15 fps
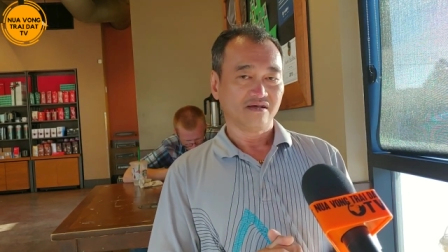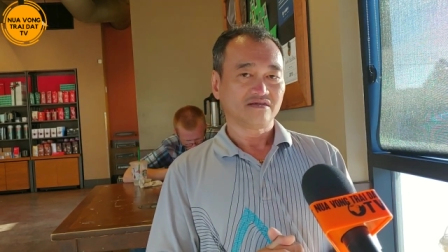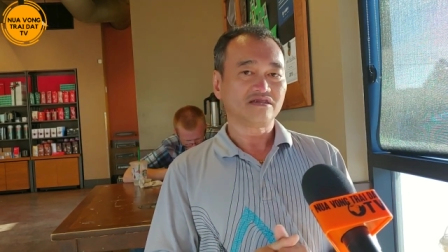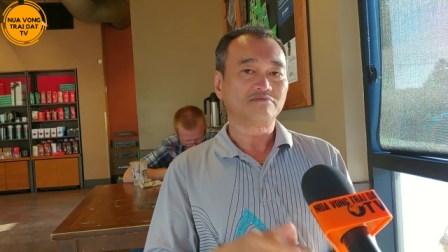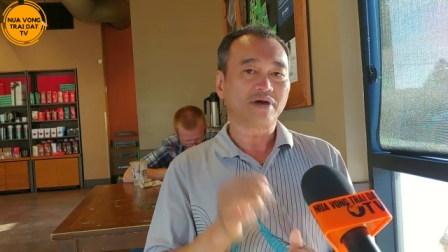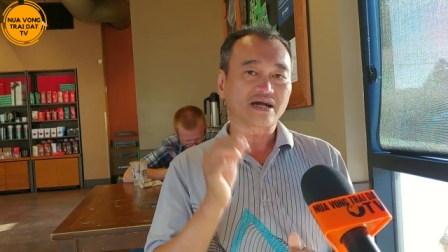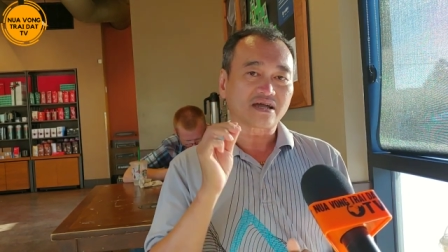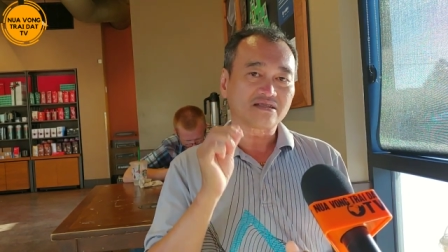
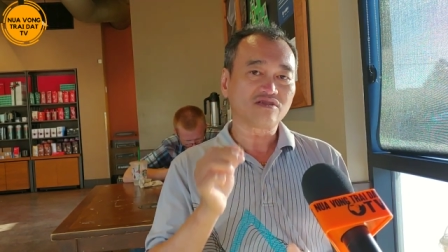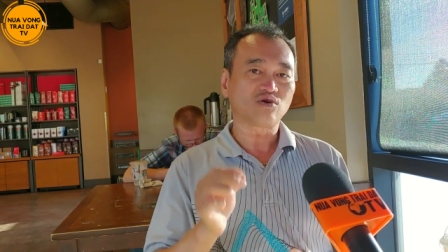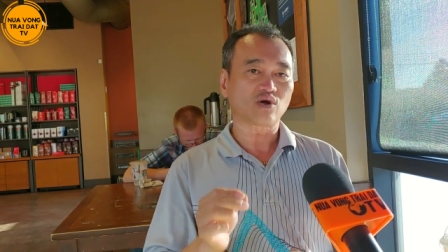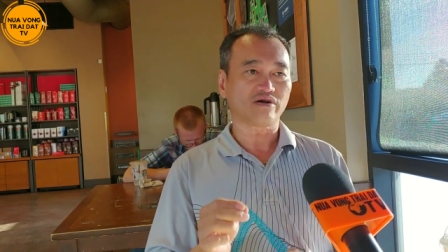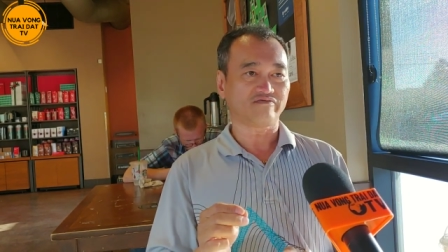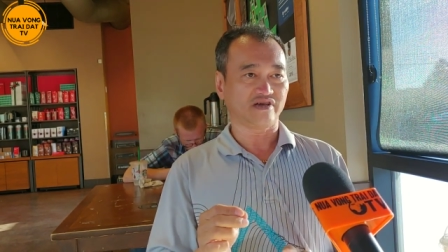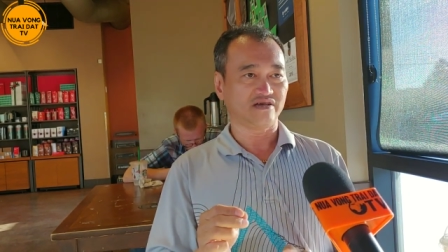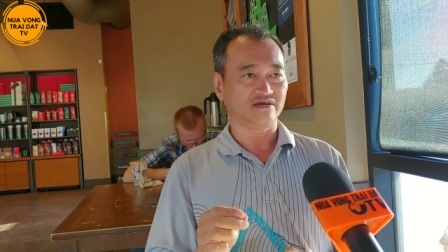Nhưng mà kính thưa
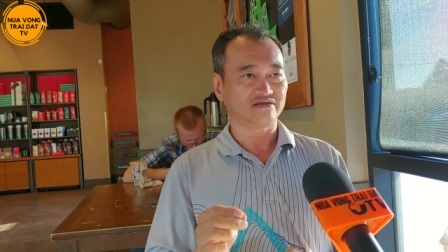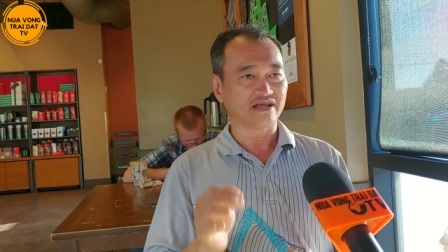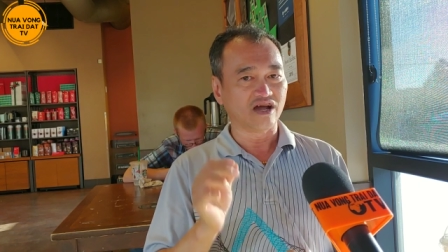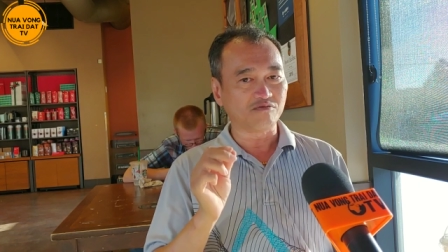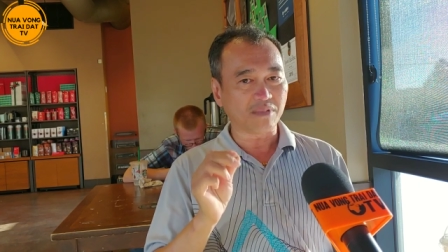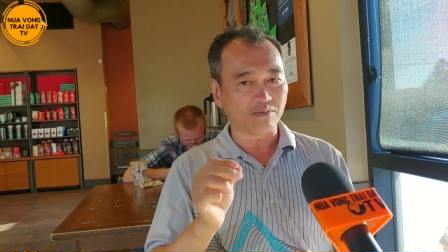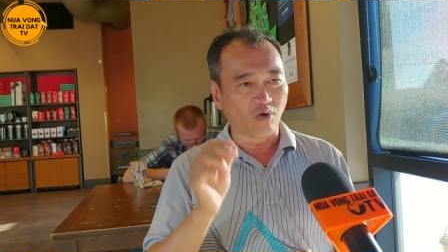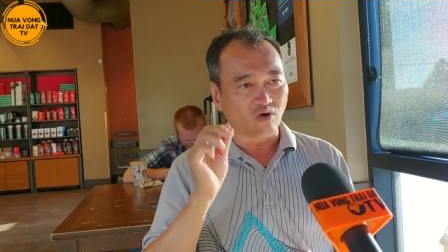quý vị,
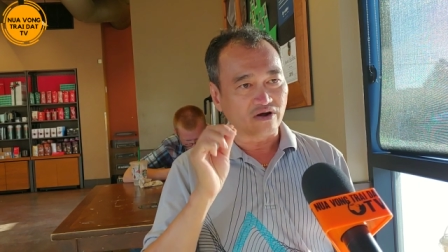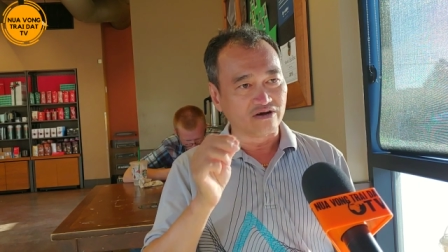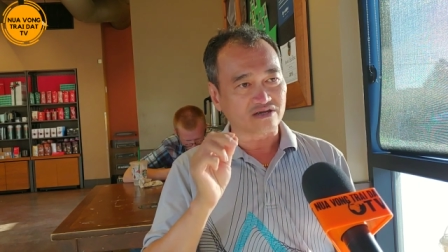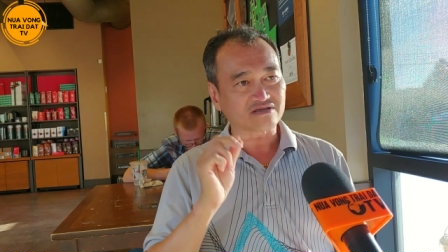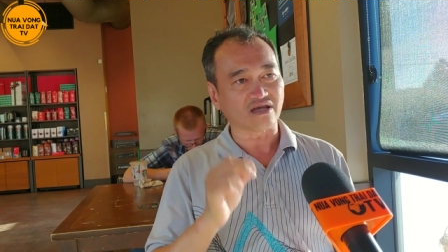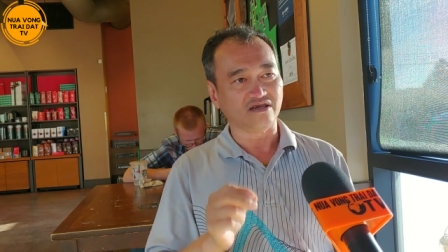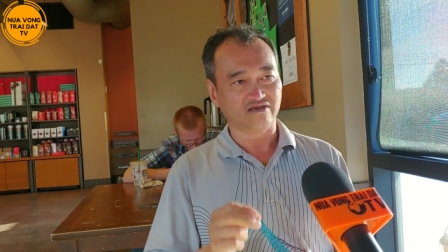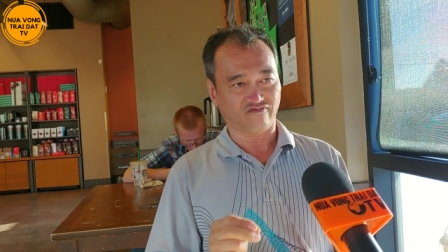nếu mà một người
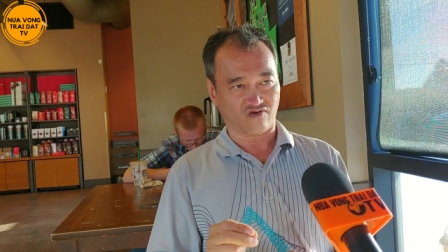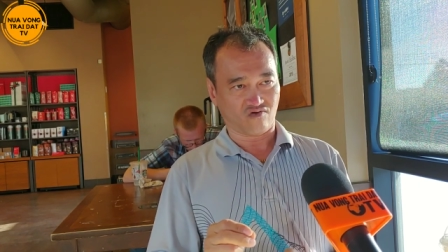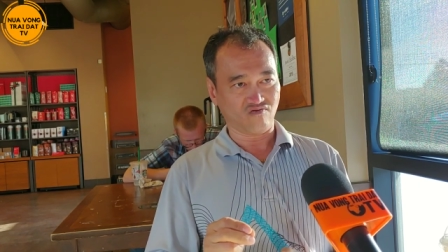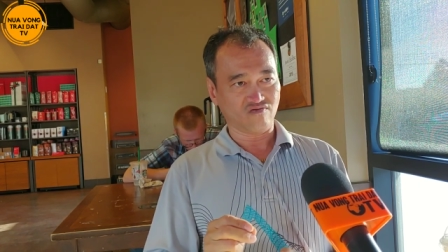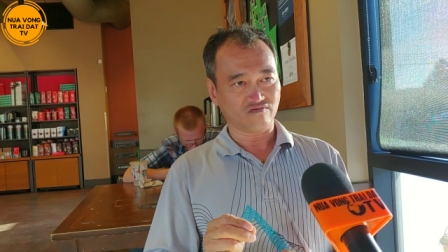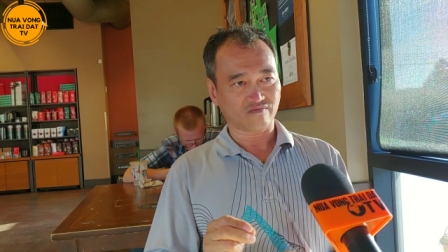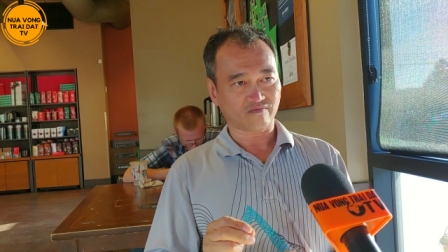tỷ phú